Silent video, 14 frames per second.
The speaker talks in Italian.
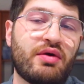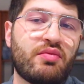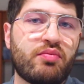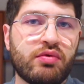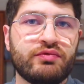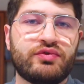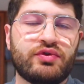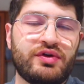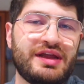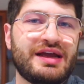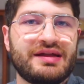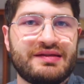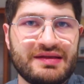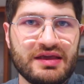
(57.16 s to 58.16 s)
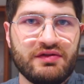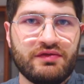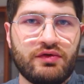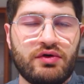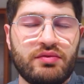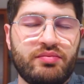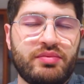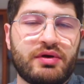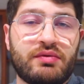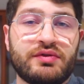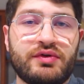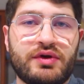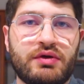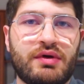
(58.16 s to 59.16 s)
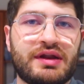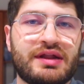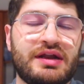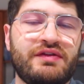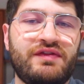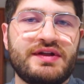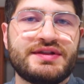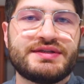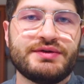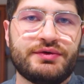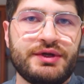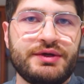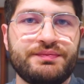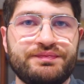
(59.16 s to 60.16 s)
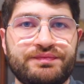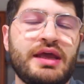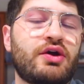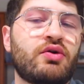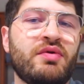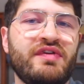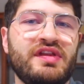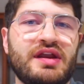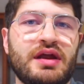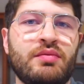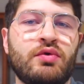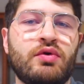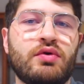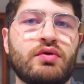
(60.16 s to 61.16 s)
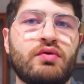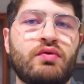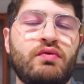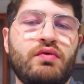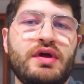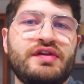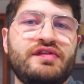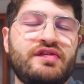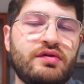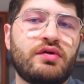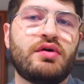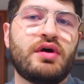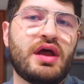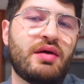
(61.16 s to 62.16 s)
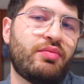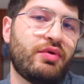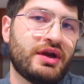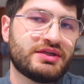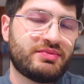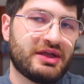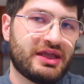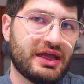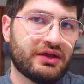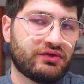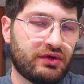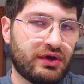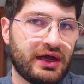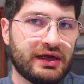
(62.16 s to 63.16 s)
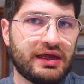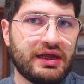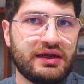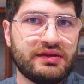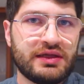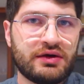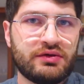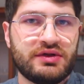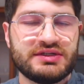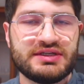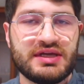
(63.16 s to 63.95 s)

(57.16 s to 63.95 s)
è un punto negativo per quanto riguarda l'inflazione e come vedremo questo è poi rispecchiato anche all'interno del